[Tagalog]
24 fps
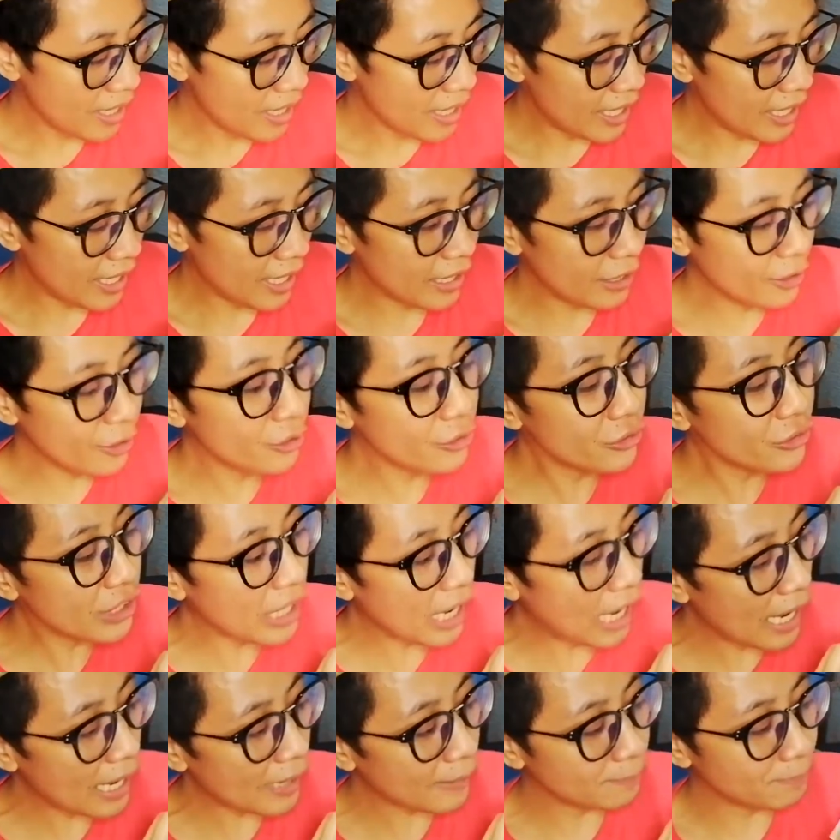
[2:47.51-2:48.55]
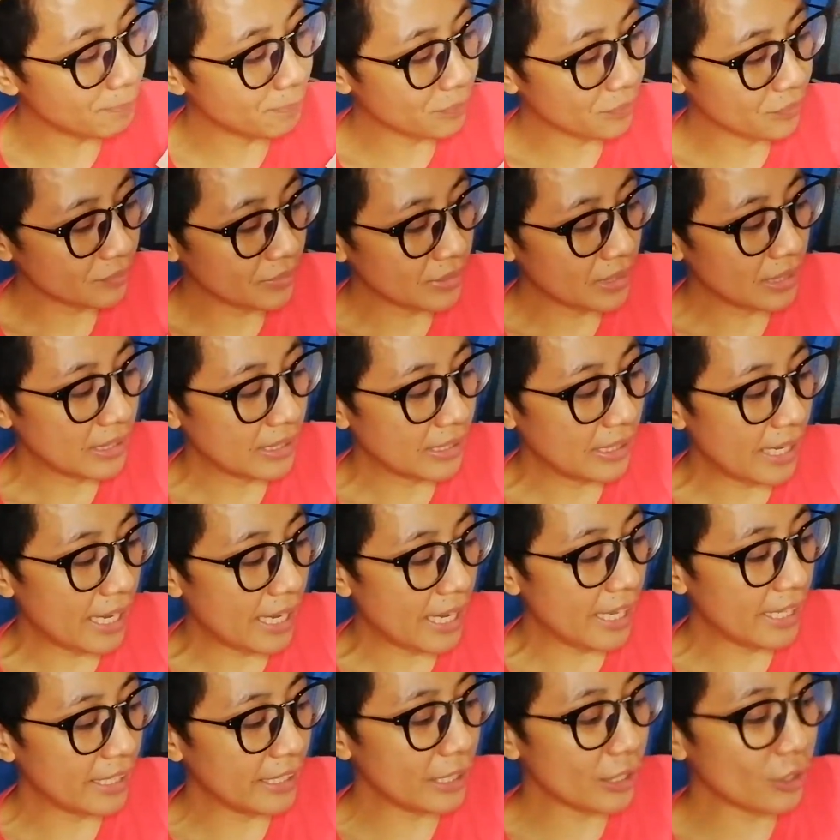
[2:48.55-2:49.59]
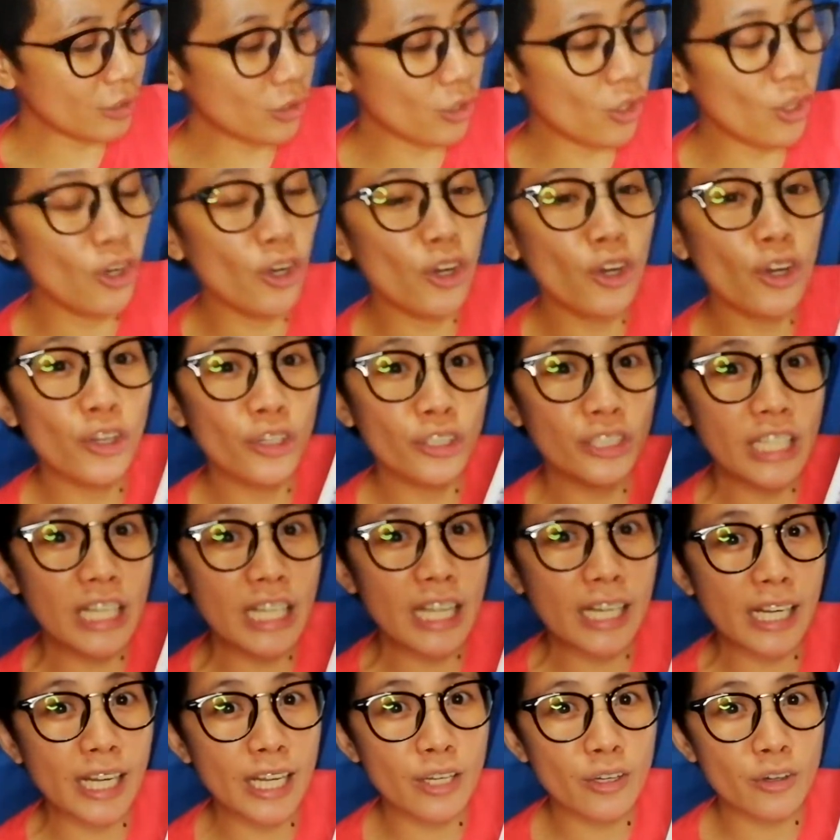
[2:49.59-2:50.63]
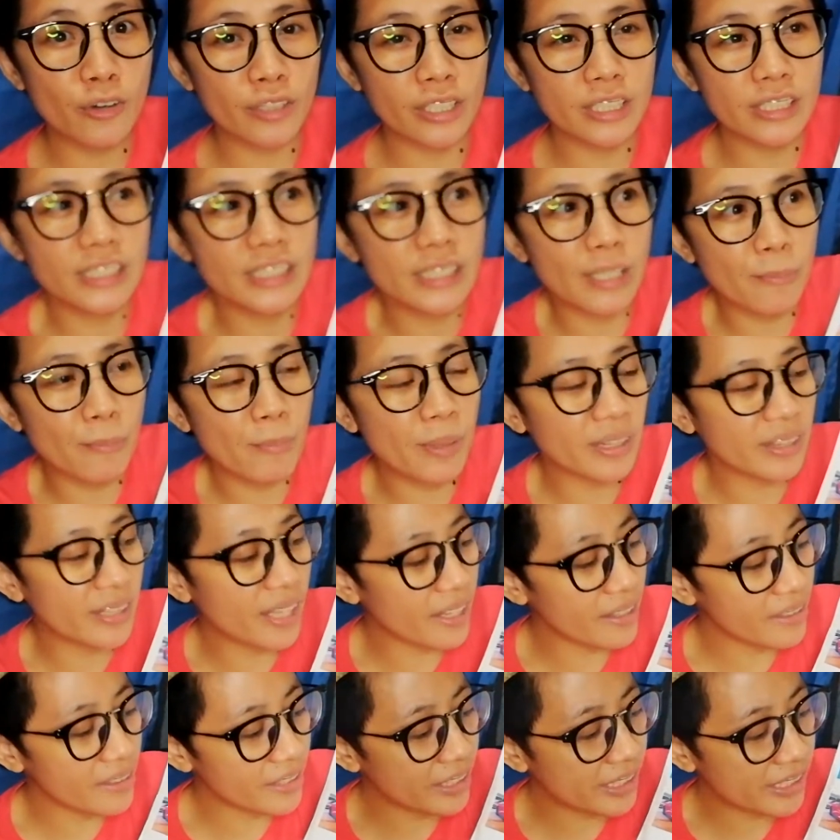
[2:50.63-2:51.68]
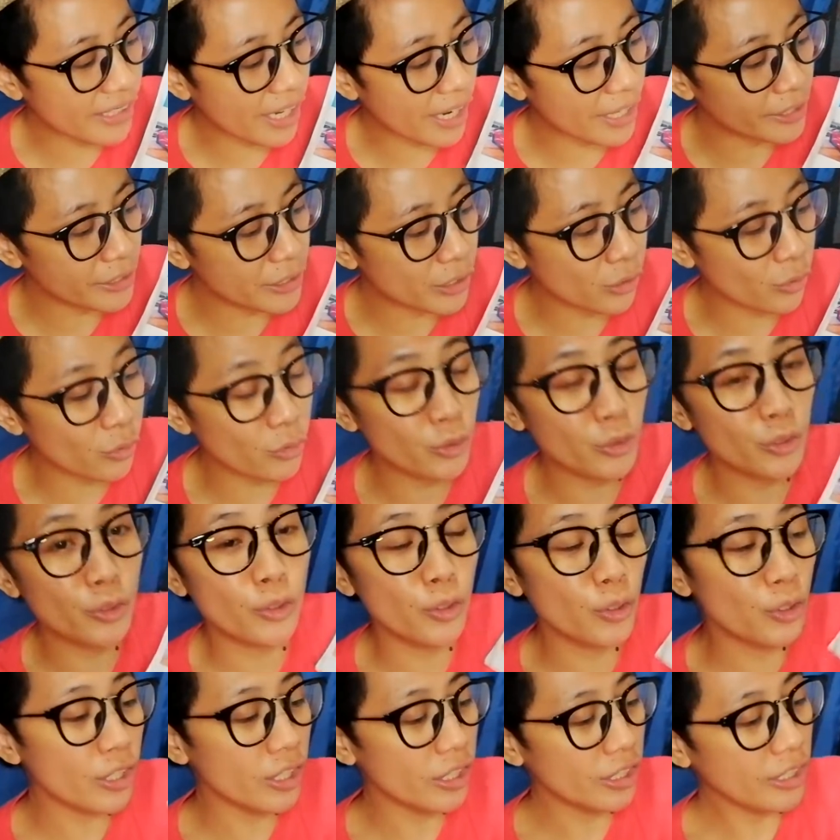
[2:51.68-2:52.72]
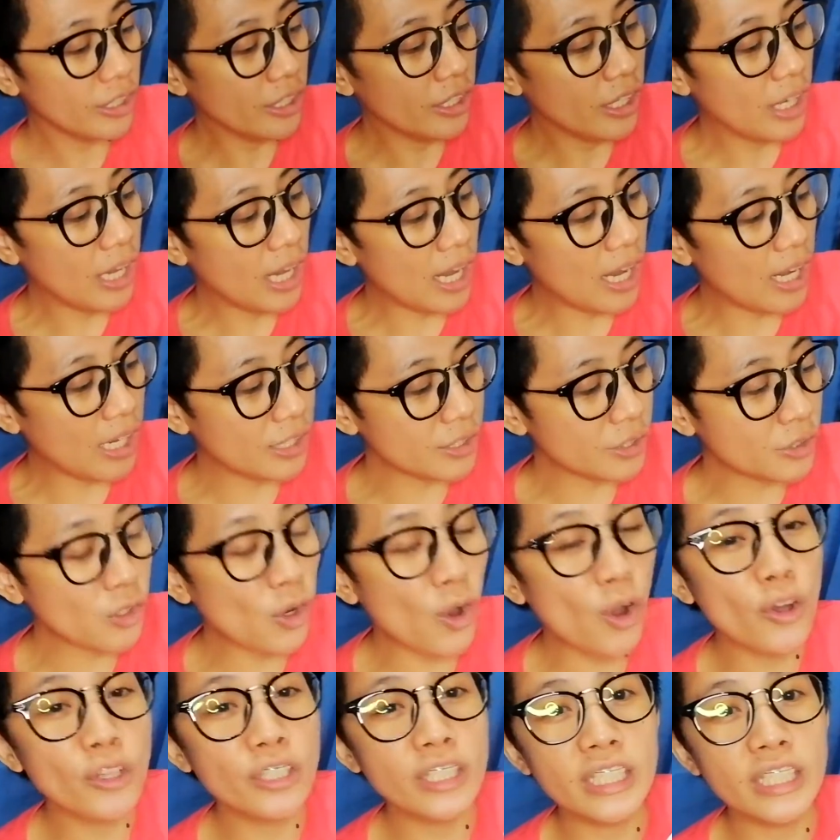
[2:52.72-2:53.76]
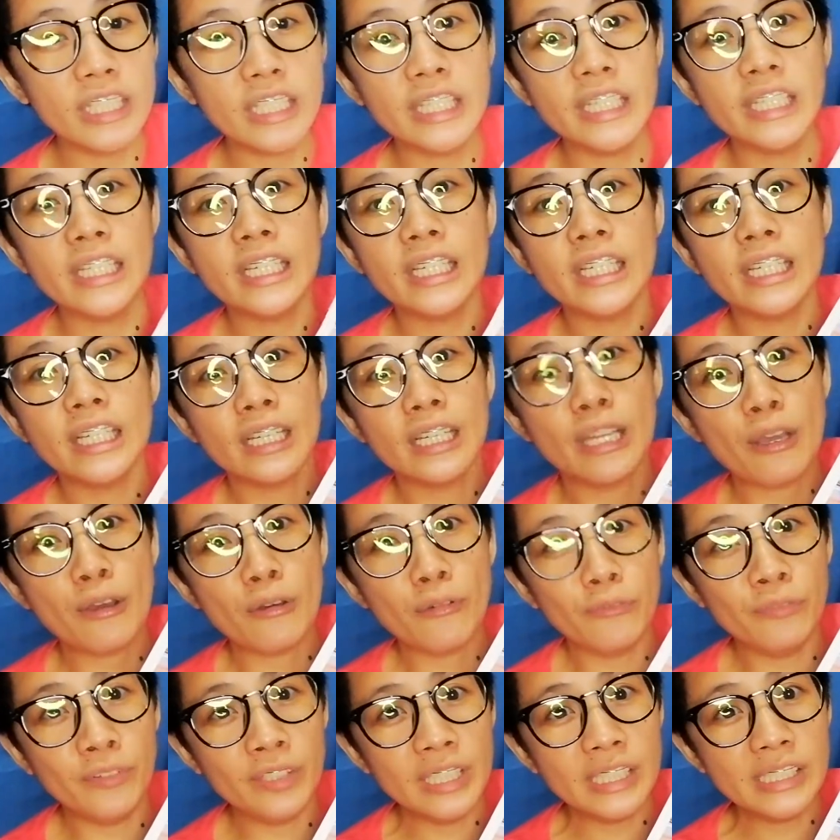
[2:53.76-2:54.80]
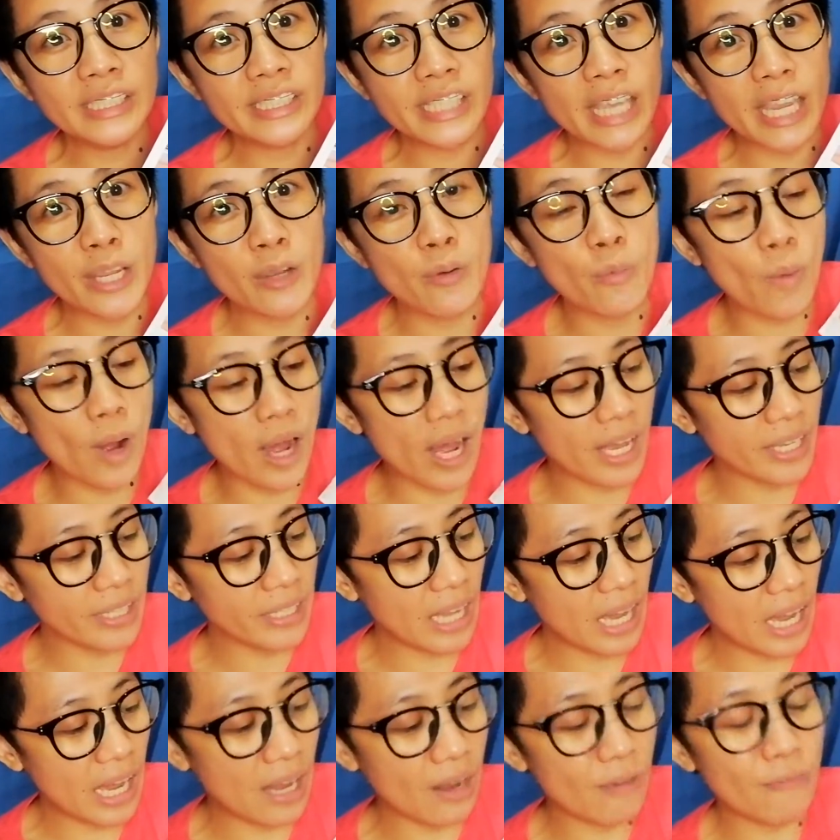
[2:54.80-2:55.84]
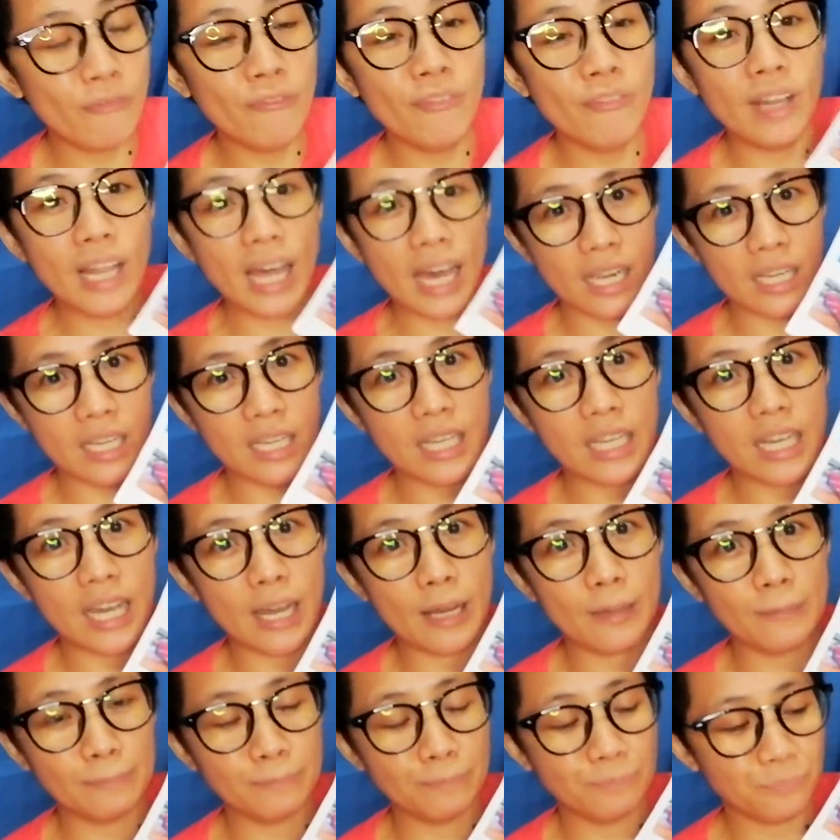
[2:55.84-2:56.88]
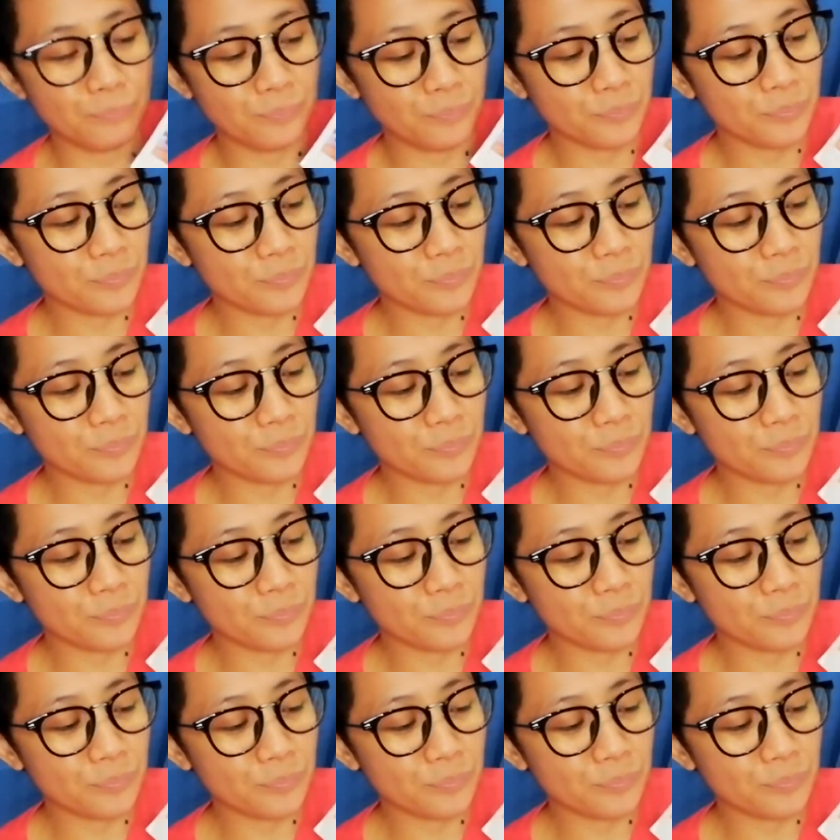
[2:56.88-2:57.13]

And yun nga, And ito, nilagay ko rin sa 10 desires ko yung uh, Sony VZ1 na vlog cam.